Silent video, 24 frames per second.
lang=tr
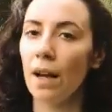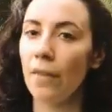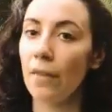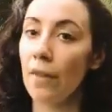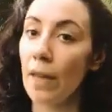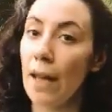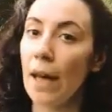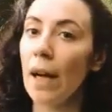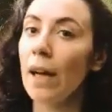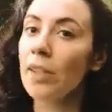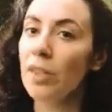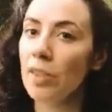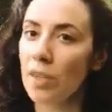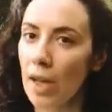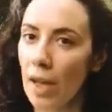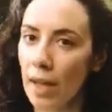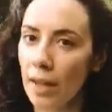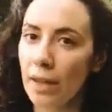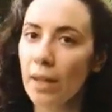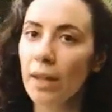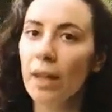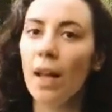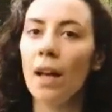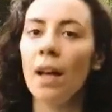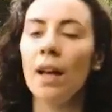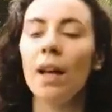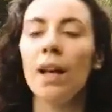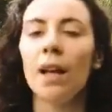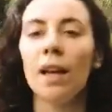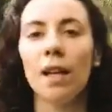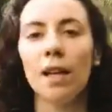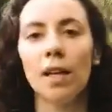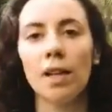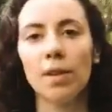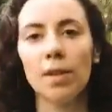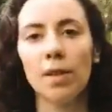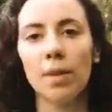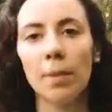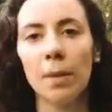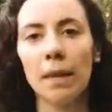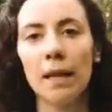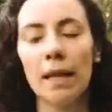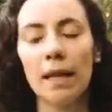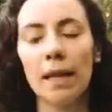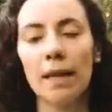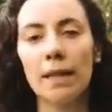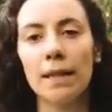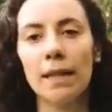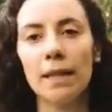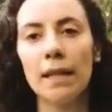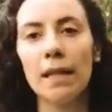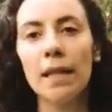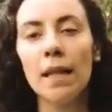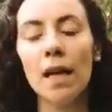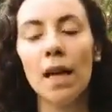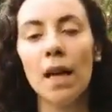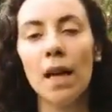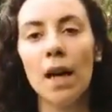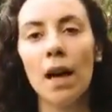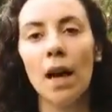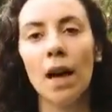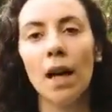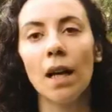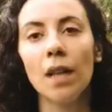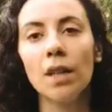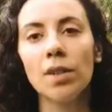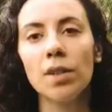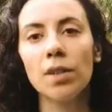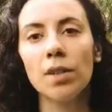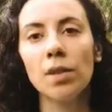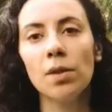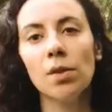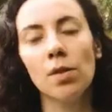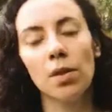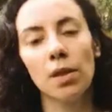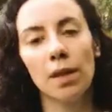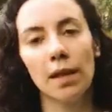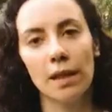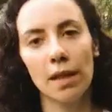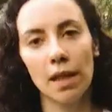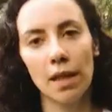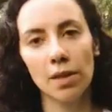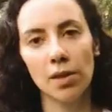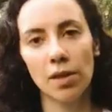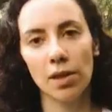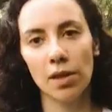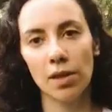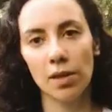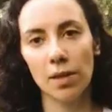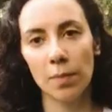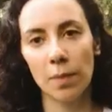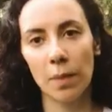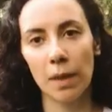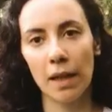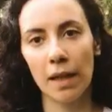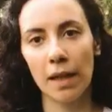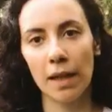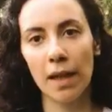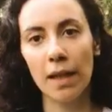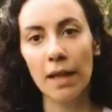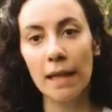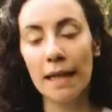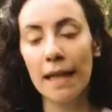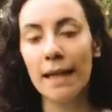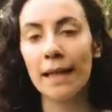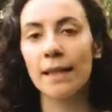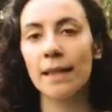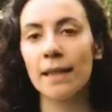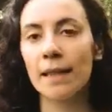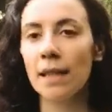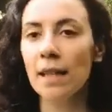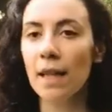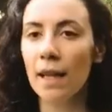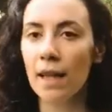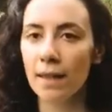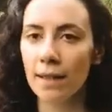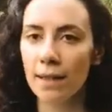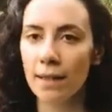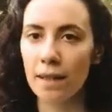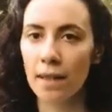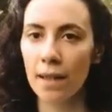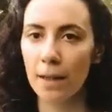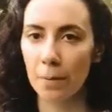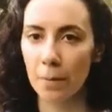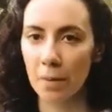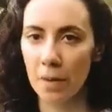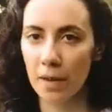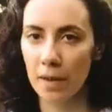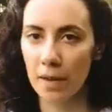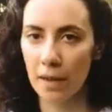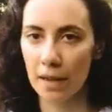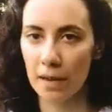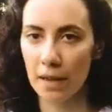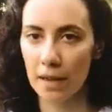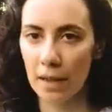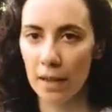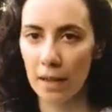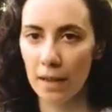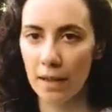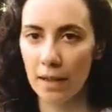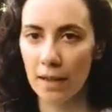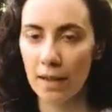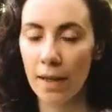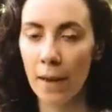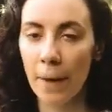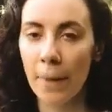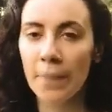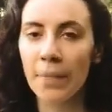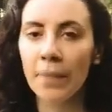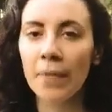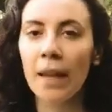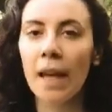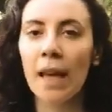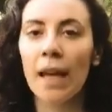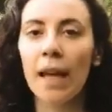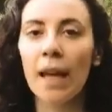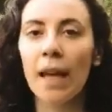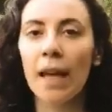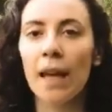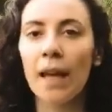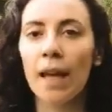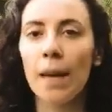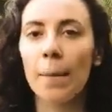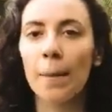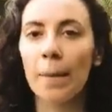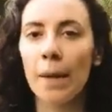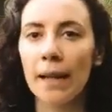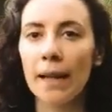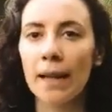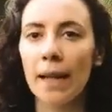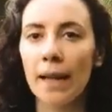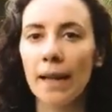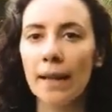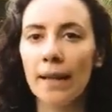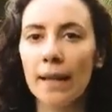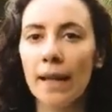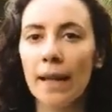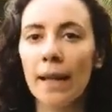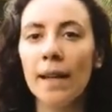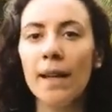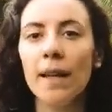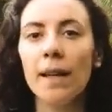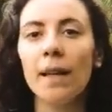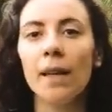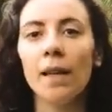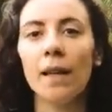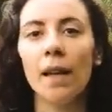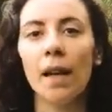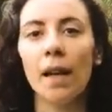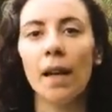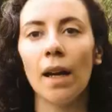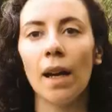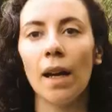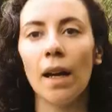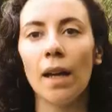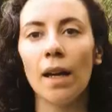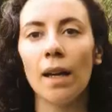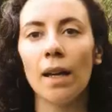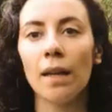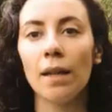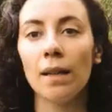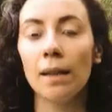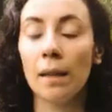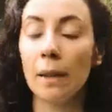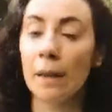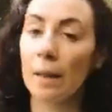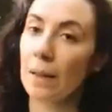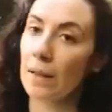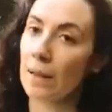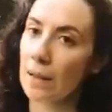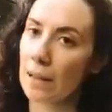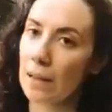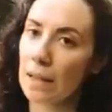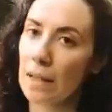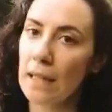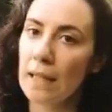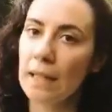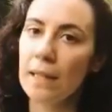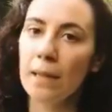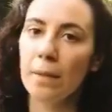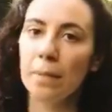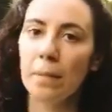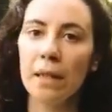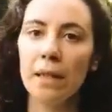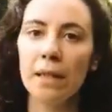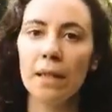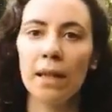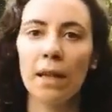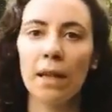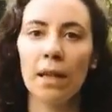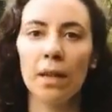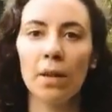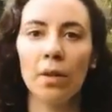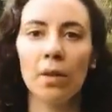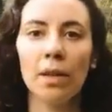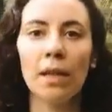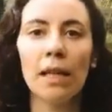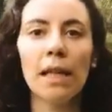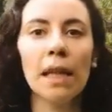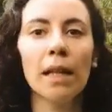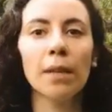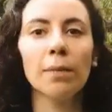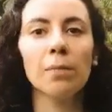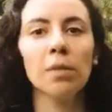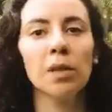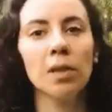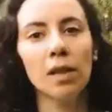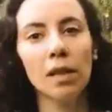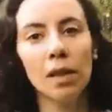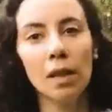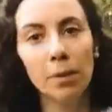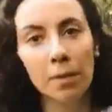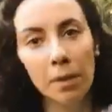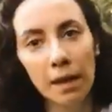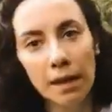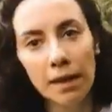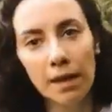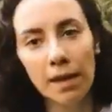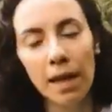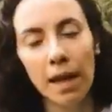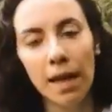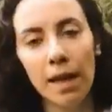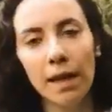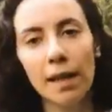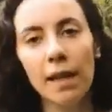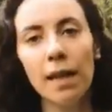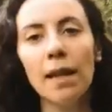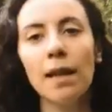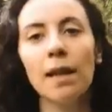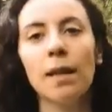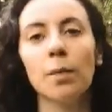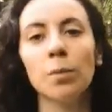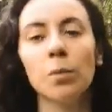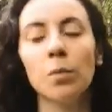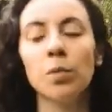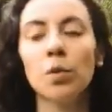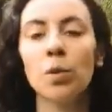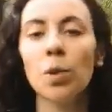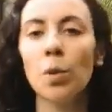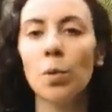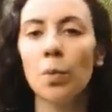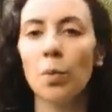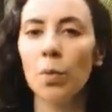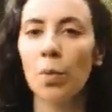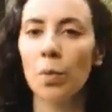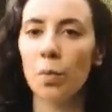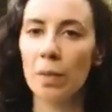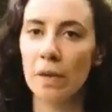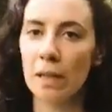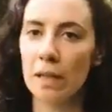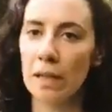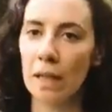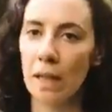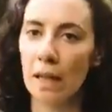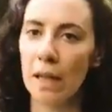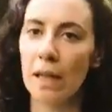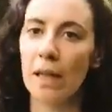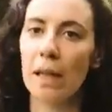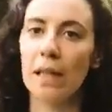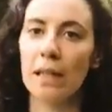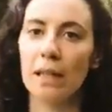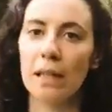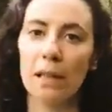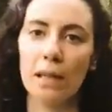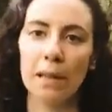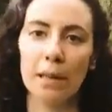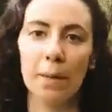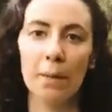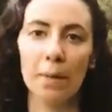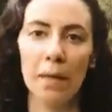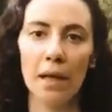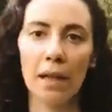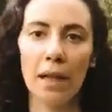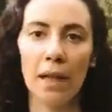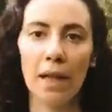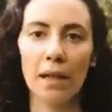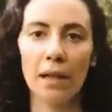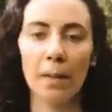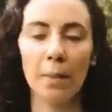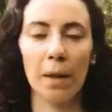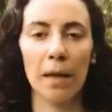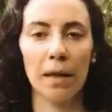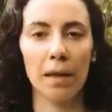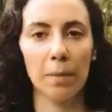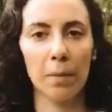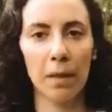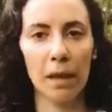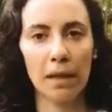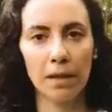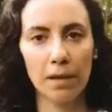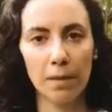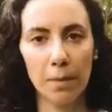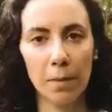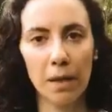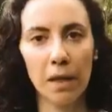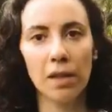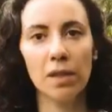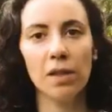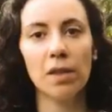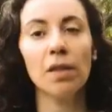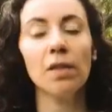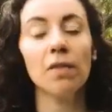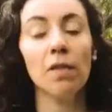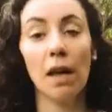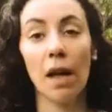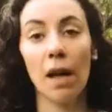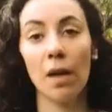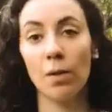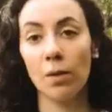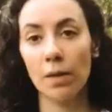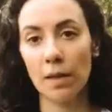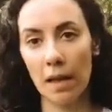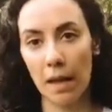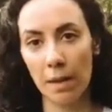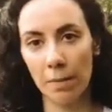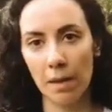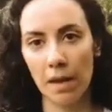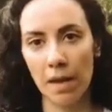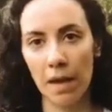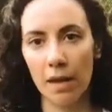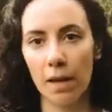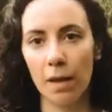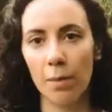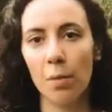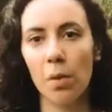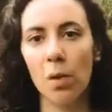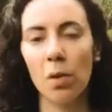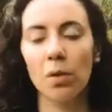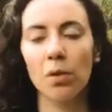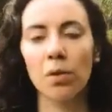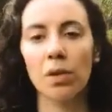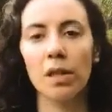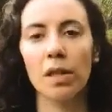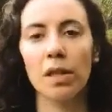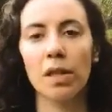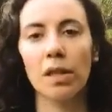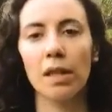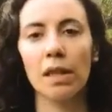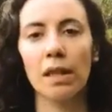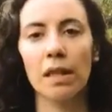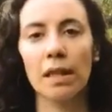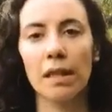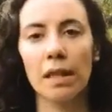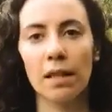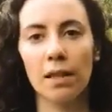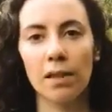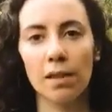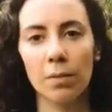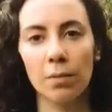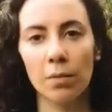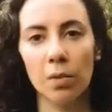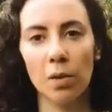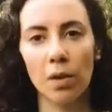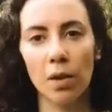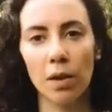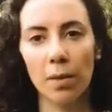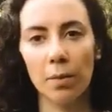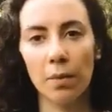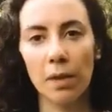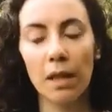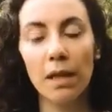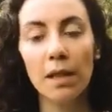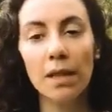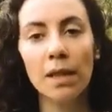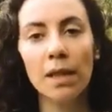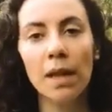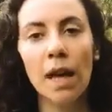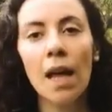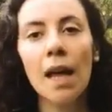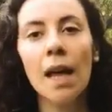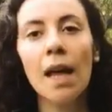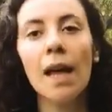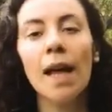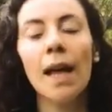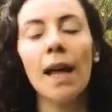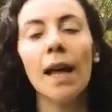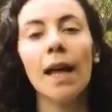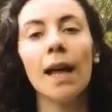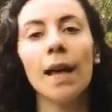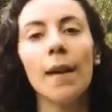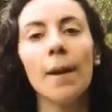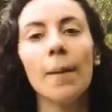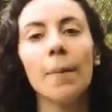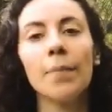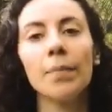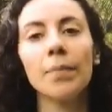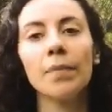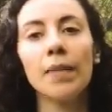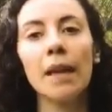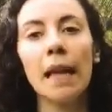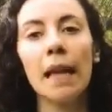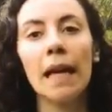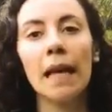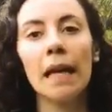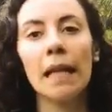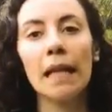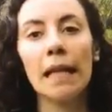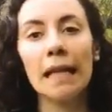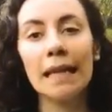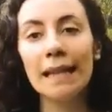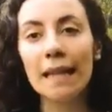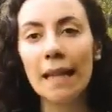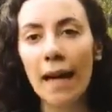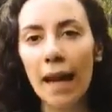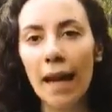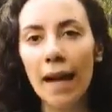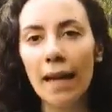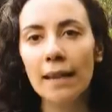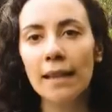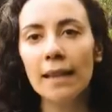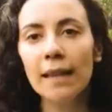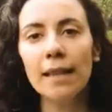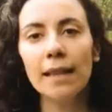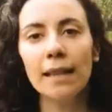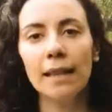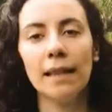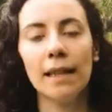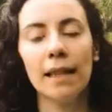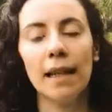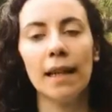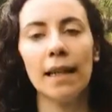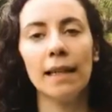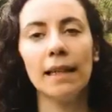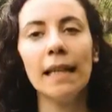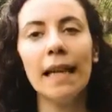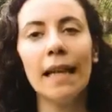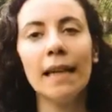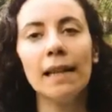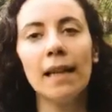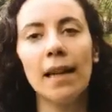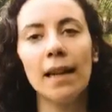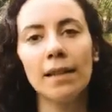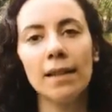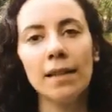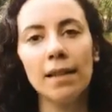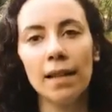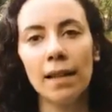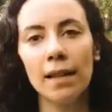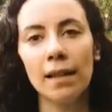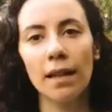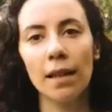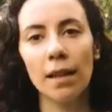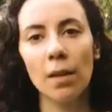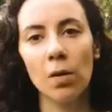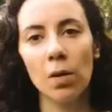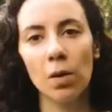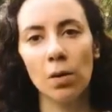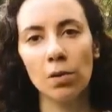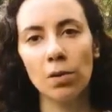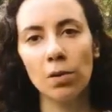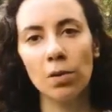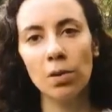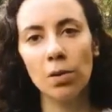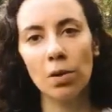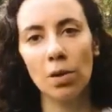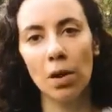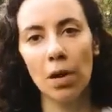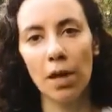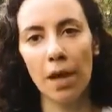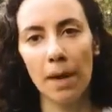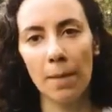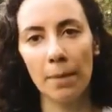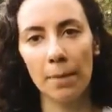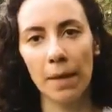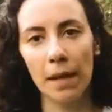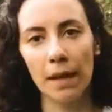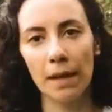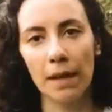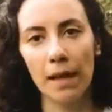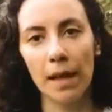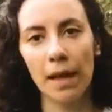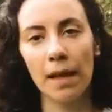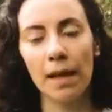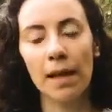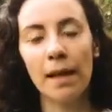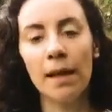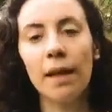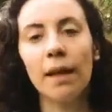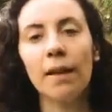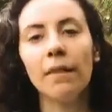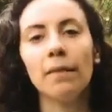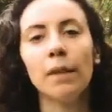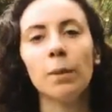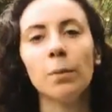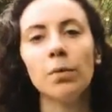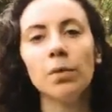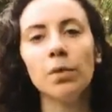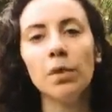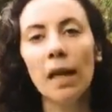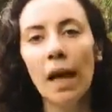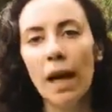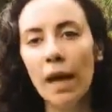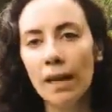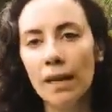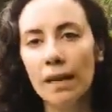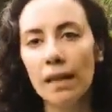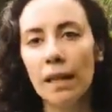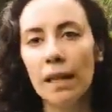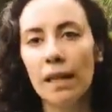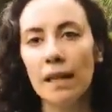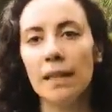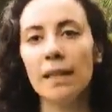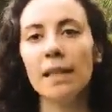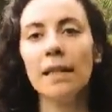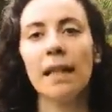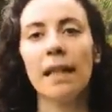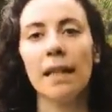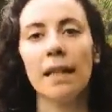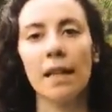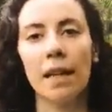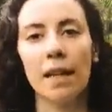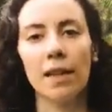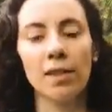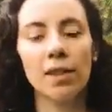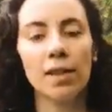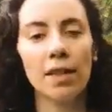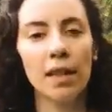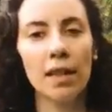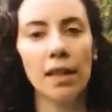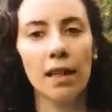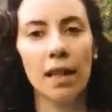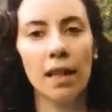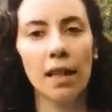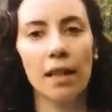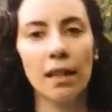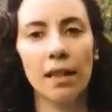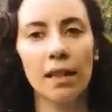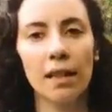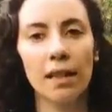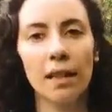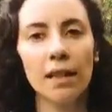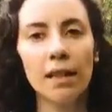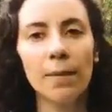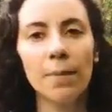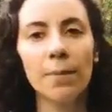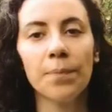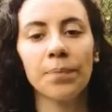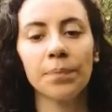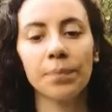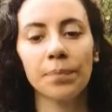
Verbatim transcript: veya can, yaşam enerjisi akışını yöneten çalışmalara kendisini hazırlamıştır sayılır. E, beden de e, klasik metinlere göre 72 bin tane, bu çok büyük bir sayıyı eski zamanlarda belki belirtmek için veya özel bir anlamı olduğu için de seçilmiş olabilir. E, nadi yani enerji kanalı olduğu söylenmekte. Ve bu nadilerin enerji kanallarının